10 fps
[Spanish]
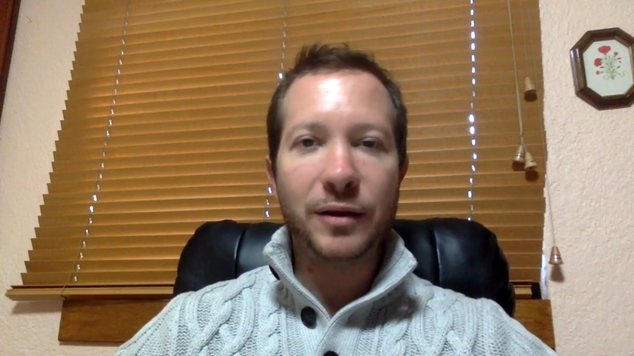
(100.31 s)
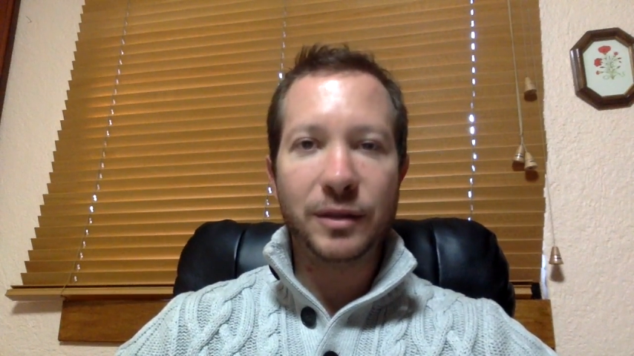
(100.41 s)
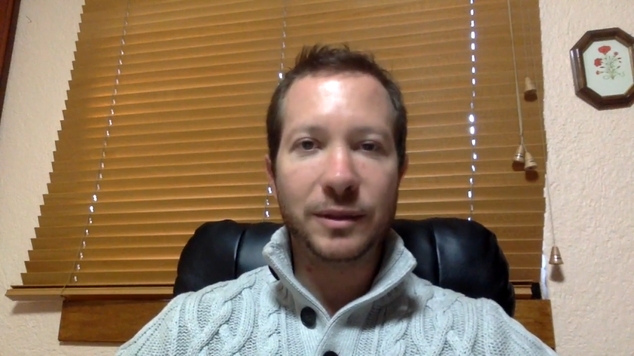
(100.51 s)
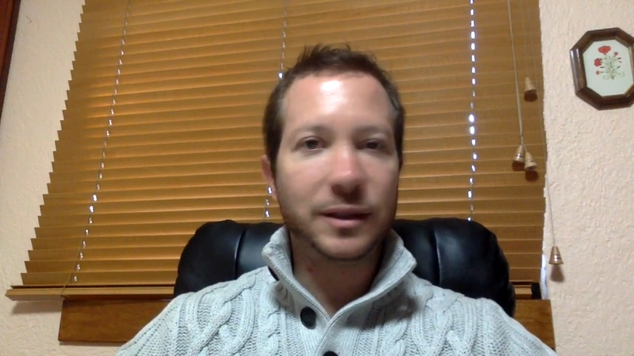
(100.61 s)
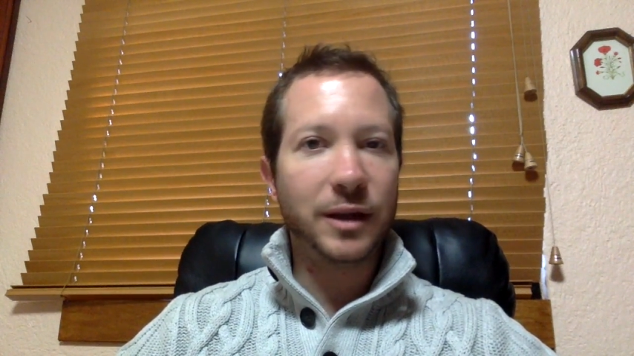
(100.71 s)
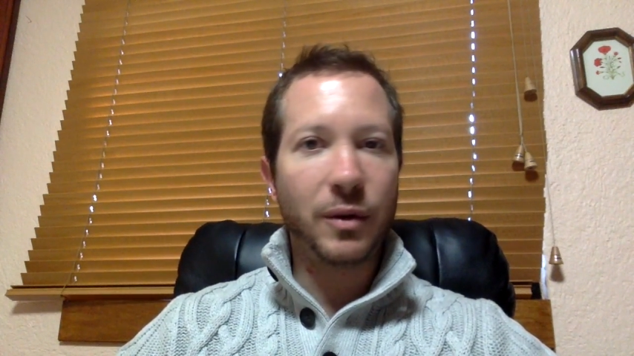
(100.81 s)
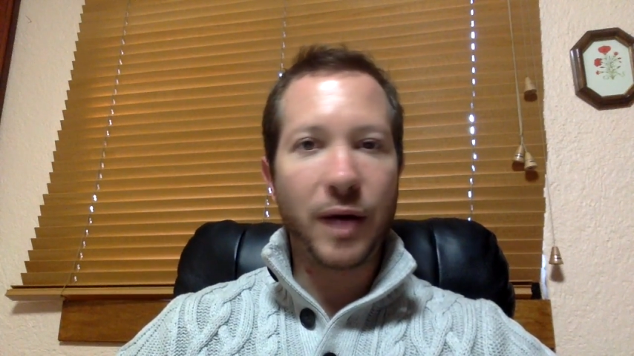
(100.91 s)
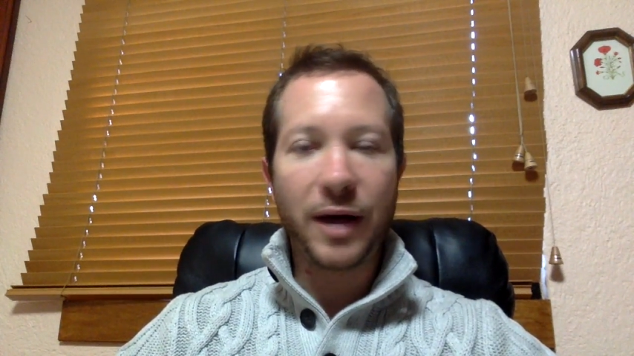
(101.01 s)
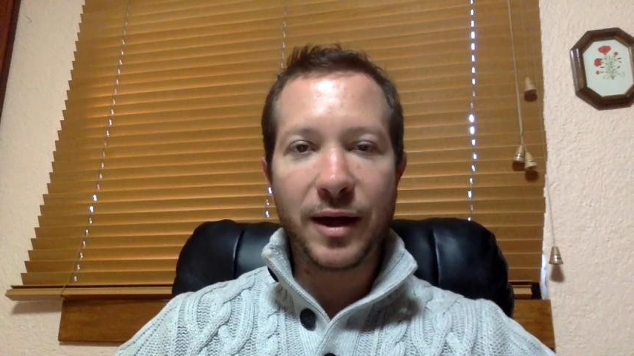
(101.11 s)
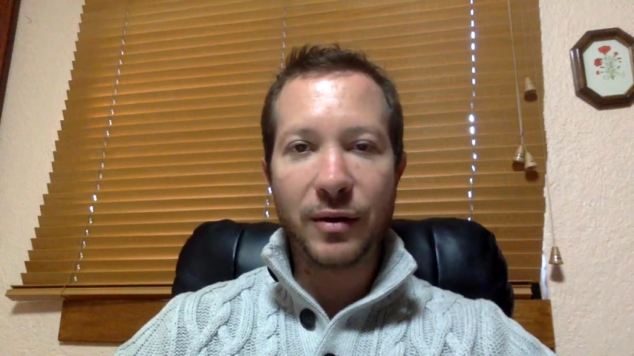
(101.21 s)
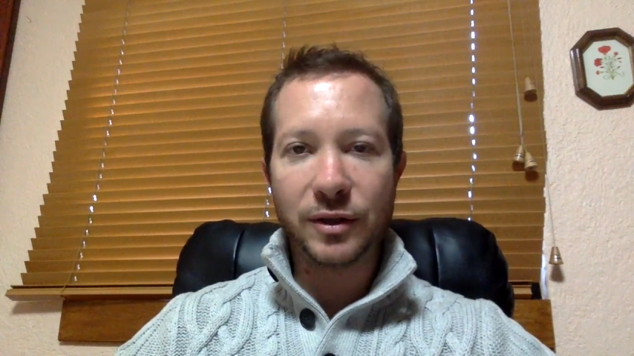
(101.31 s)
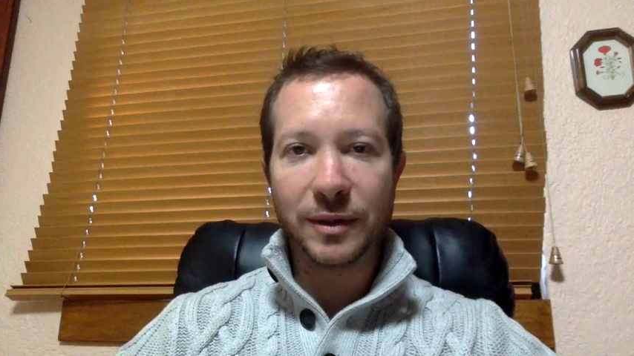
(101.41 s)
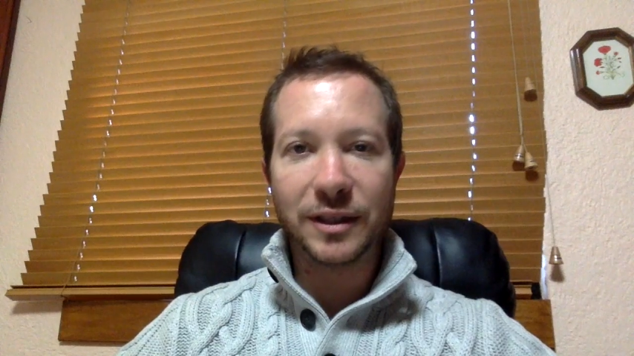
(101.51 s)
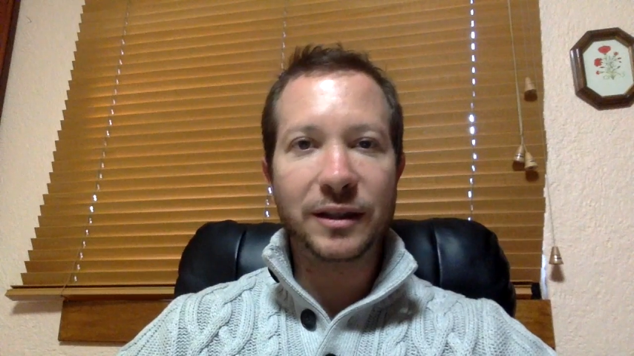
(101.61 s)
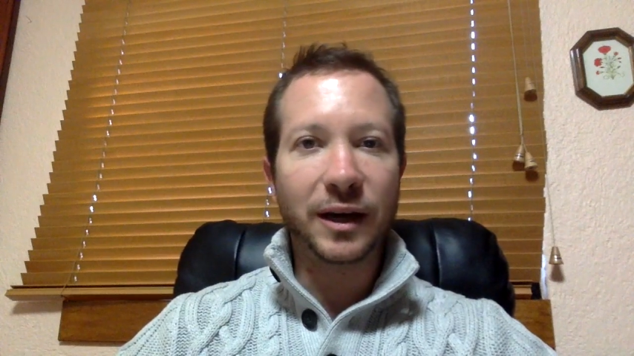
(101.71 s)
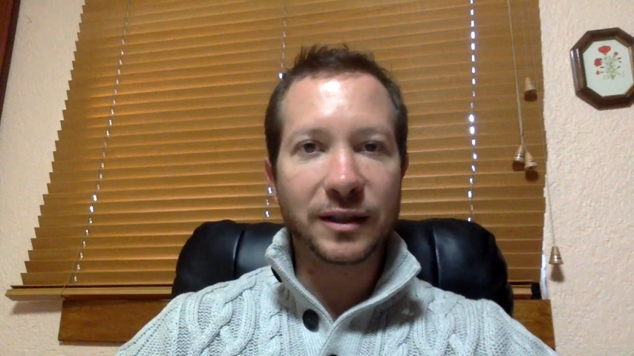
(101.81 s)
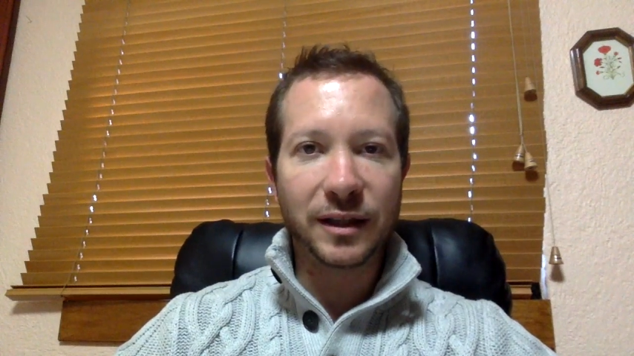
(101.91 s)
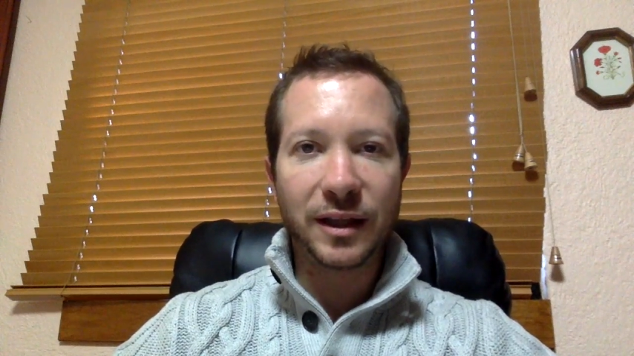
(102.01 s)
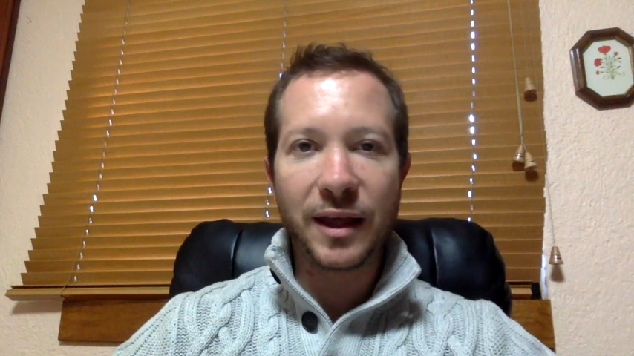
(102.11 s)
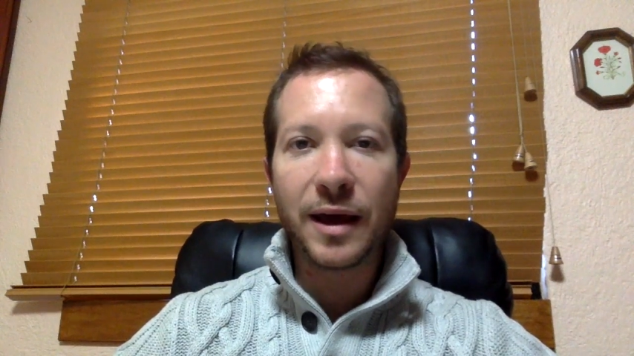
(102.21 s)
o se va a sentir enojada, o se va a sentir
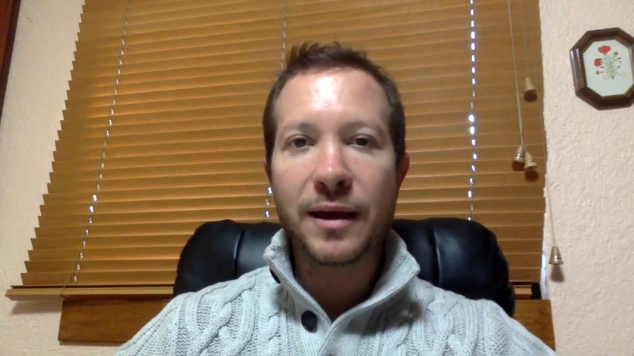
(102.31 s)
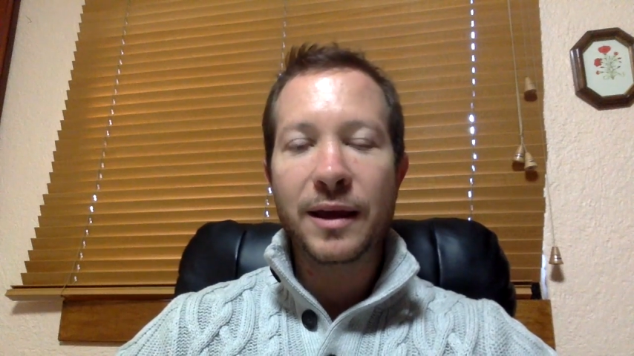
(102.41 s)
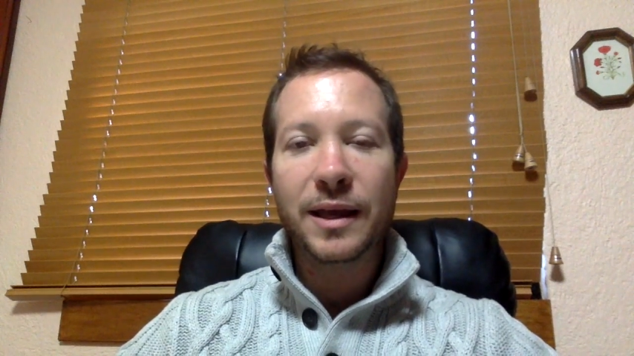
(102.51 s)
resentida,